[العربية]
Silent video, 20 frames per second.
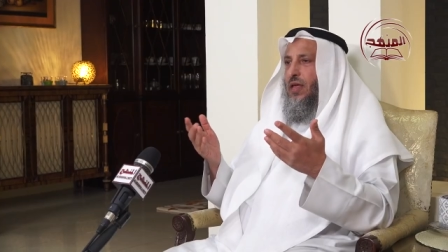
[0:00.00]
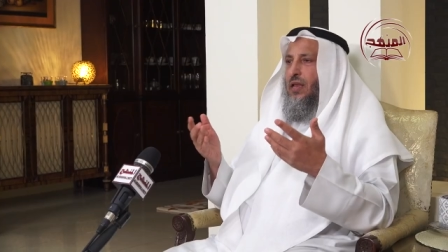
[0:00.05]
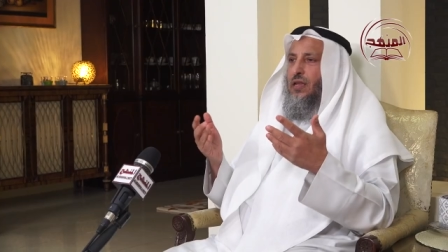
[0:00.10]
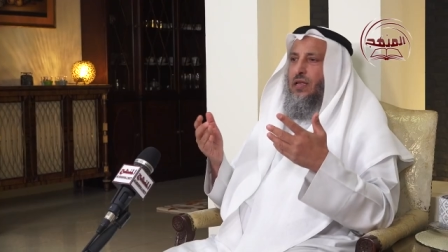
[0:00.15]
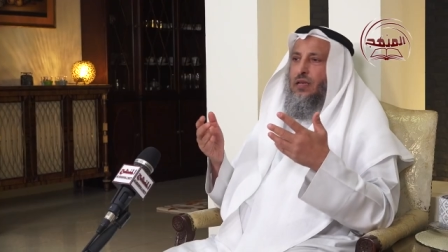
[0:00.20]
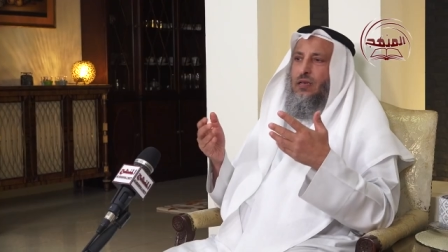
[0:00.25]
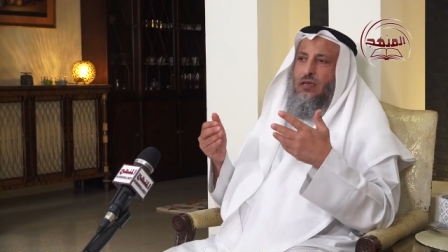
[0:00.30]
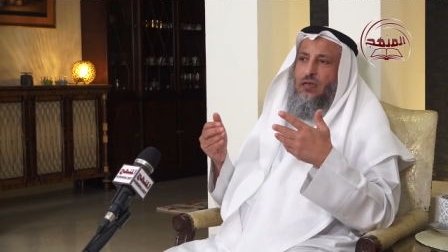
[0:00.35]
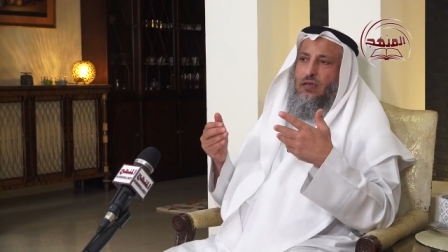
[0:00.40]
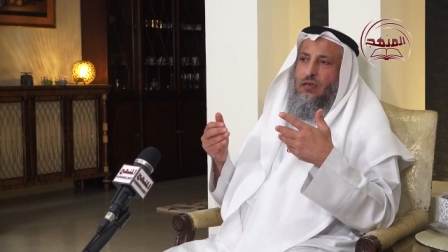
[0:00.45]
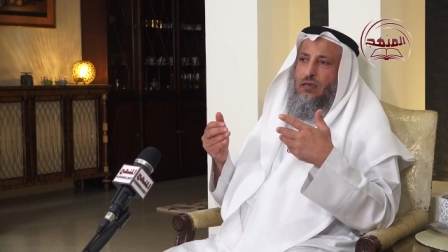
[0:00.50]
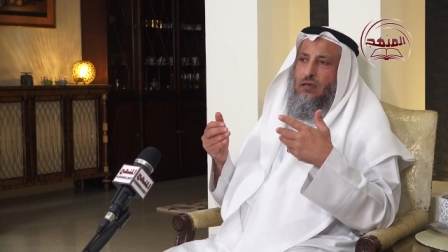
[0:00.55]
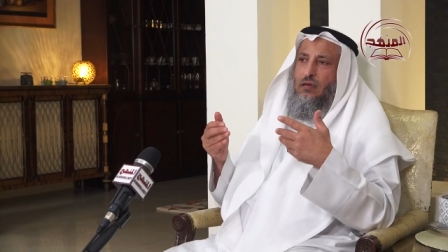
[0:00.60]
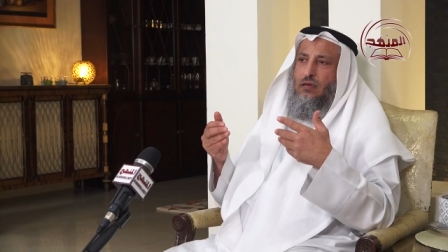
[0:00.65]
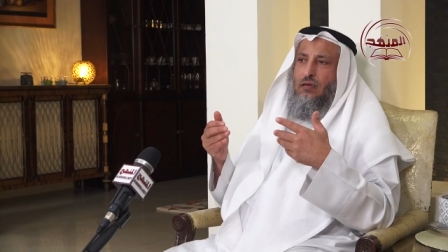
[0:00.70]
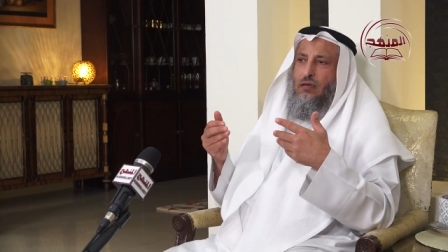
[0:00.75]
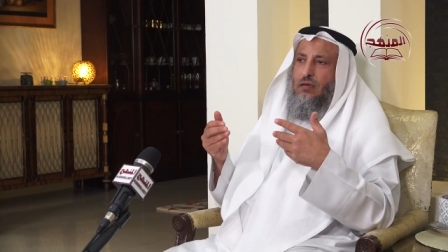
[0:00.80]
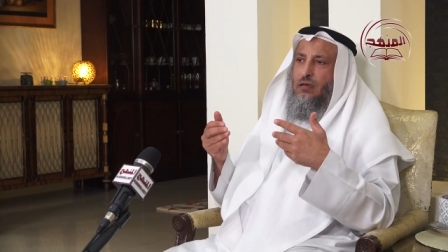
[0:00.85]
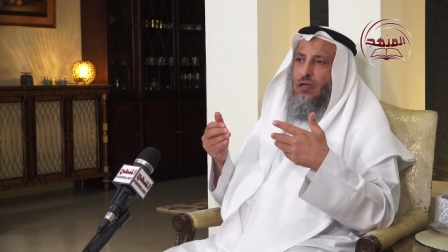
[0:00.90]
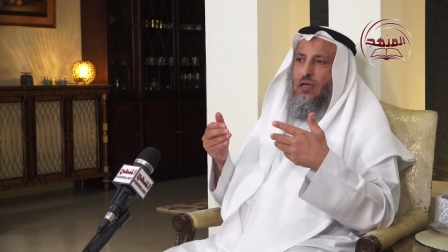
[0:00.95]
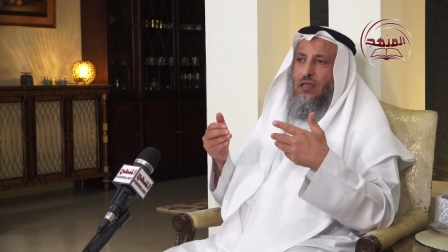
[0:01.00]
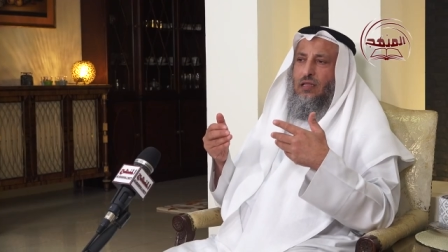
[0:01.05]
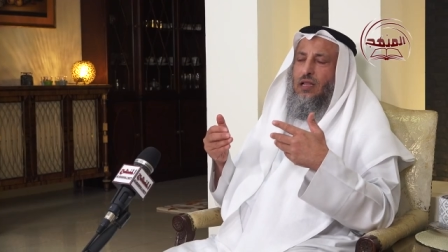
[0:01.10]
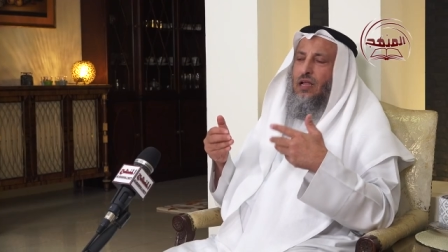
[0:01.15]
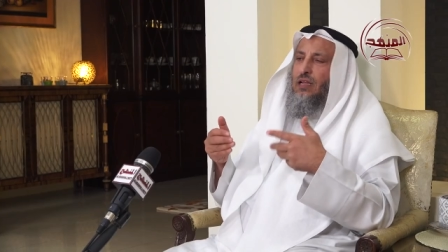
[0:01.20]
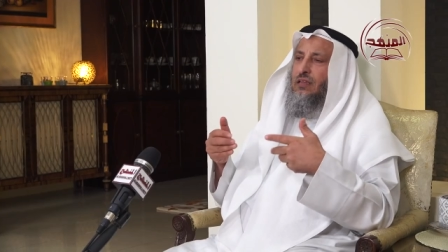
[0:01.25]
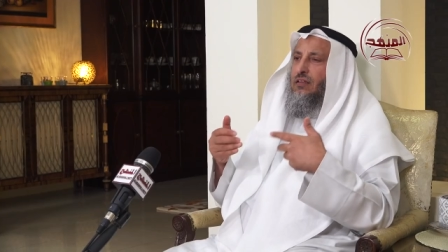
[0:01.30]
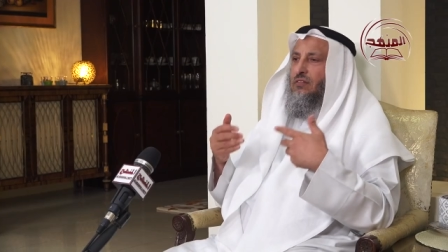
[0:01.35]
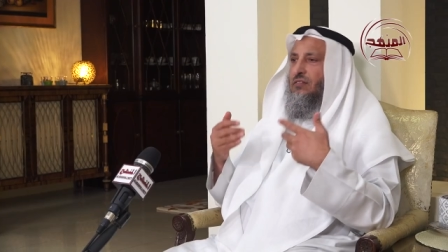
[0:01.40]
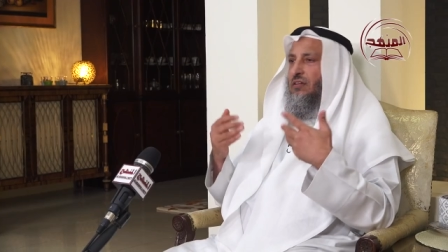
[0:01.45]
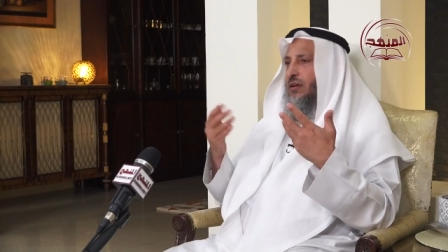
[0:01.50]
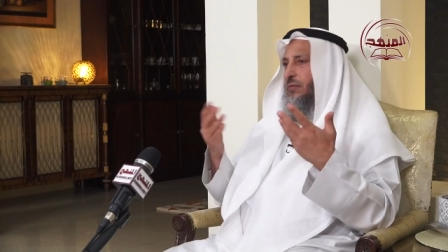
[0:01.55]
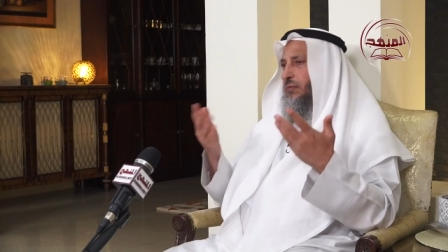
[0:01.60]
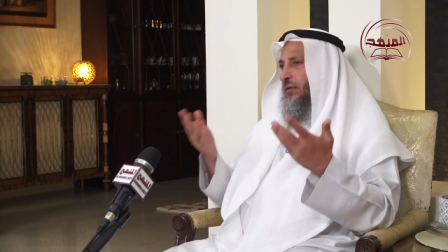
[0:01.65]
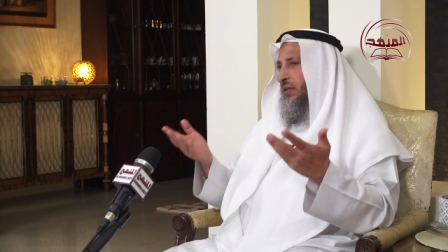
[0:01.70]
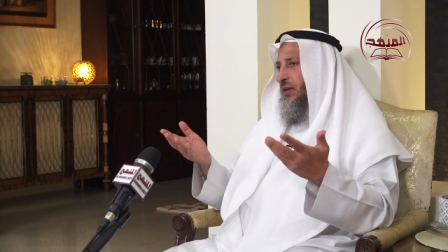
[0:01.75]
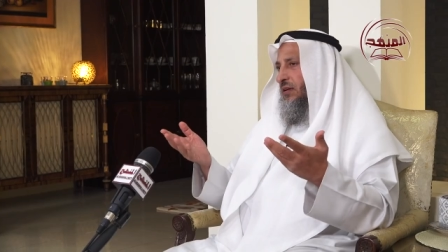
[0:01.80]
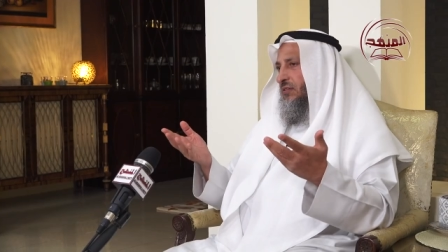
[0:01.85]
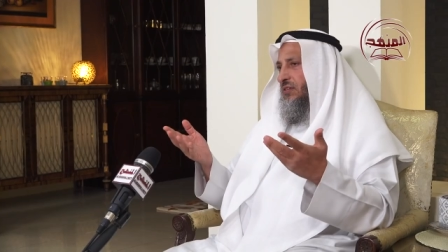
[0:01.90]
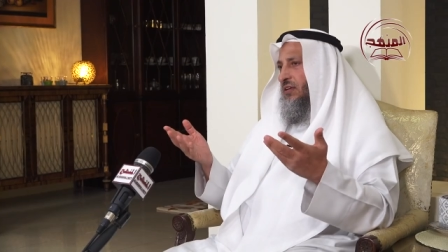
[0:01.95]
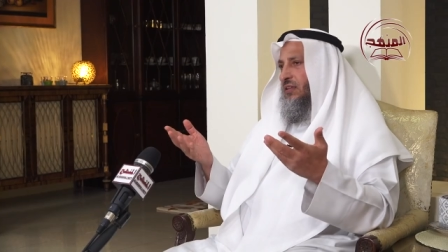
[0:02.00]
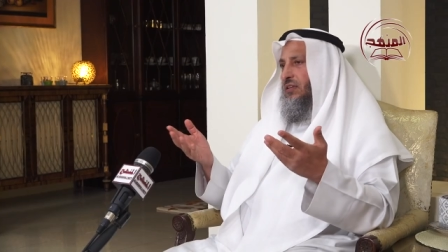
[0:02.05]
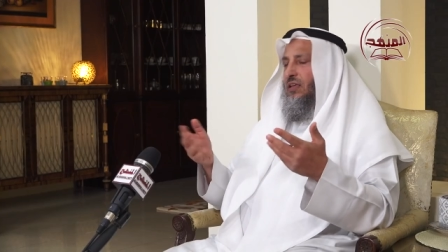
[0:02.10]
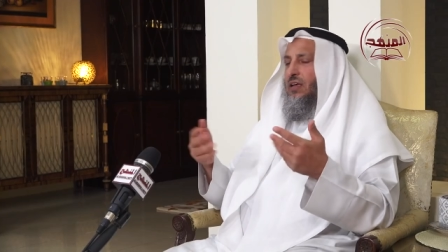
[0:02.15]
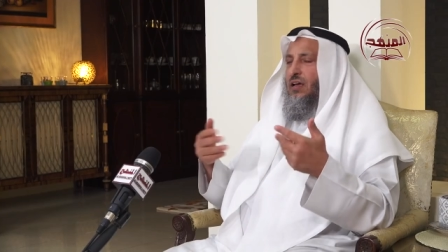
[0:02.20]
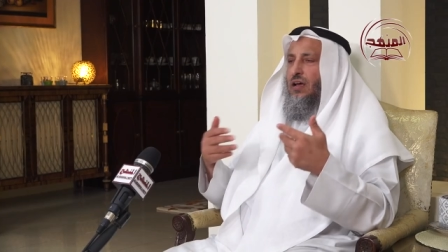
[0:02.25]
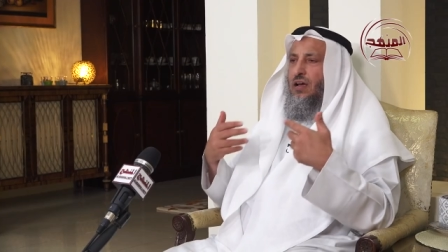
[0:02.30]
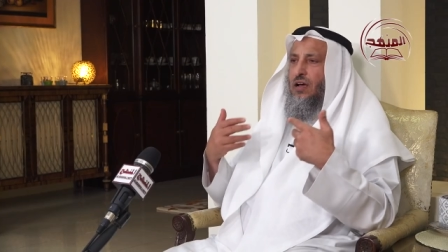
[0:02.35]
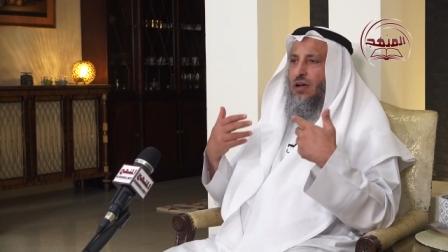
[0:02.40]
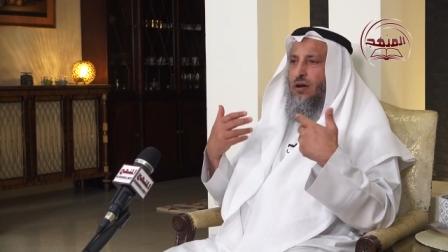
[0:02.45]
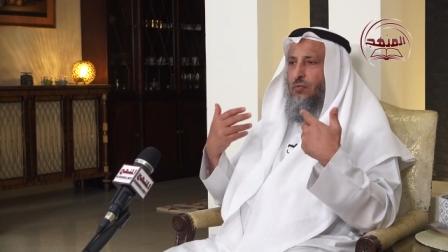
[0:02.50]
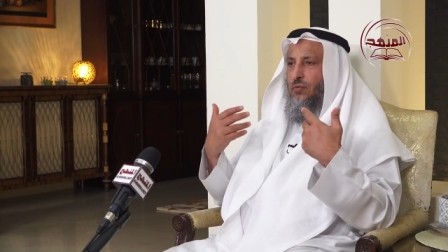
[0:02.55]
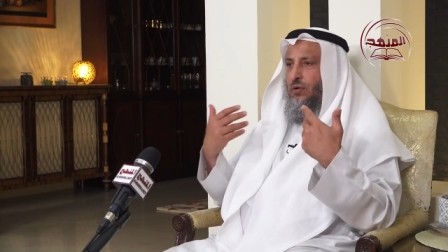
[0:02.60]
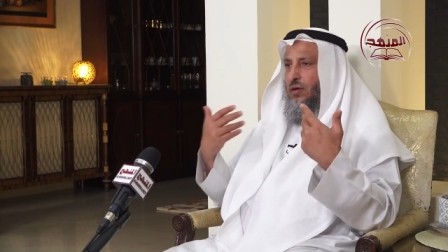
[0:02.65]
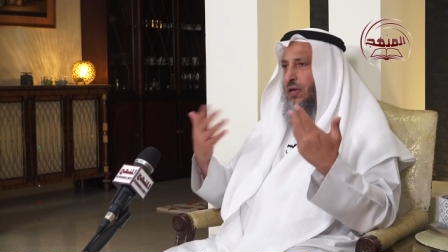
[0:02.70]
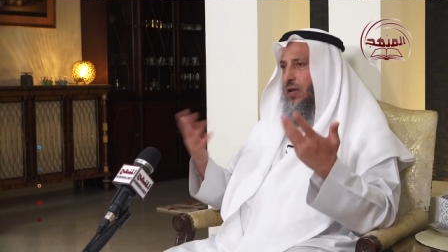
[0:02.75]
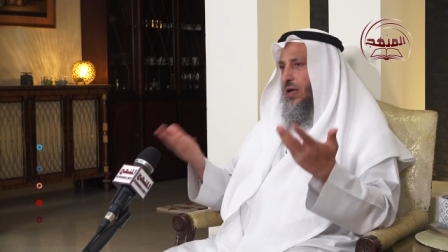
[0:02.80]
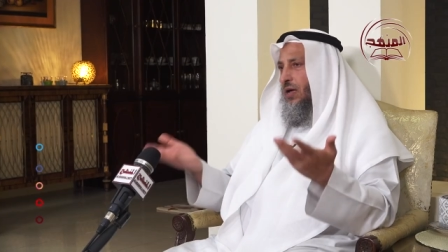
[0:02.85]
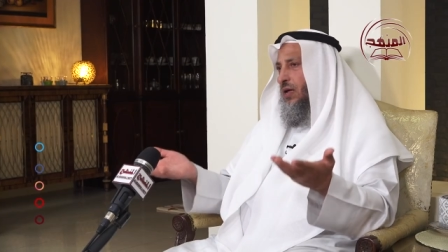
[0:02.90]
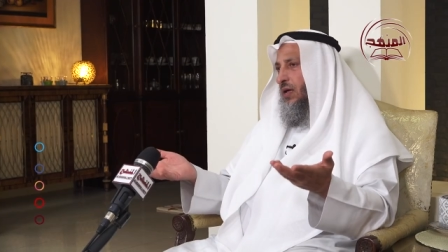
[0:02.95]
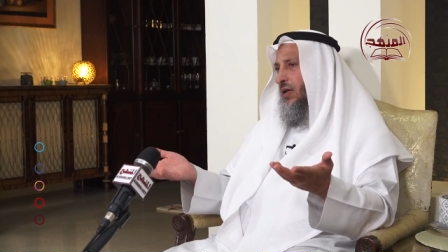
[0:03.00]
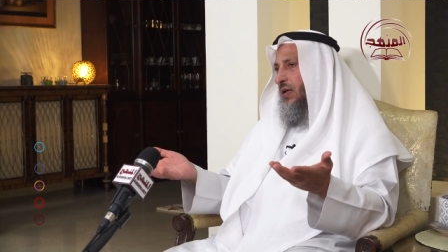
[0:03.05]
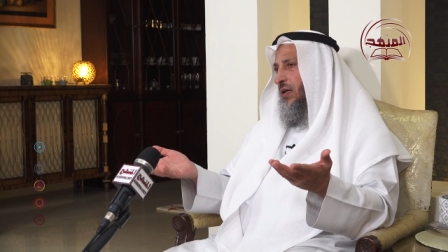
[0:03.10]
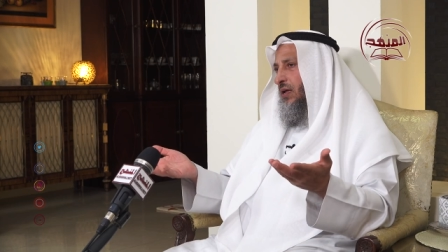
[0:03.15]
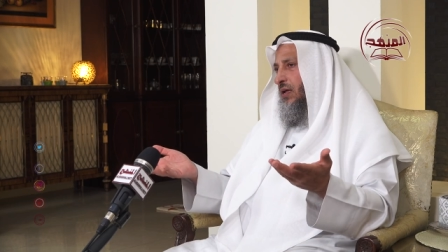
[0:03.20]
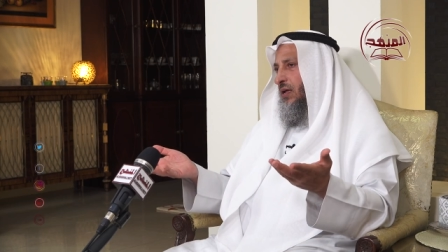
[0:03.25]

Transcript: ثانيا قد لا تصل إلى مدرستها أو إلى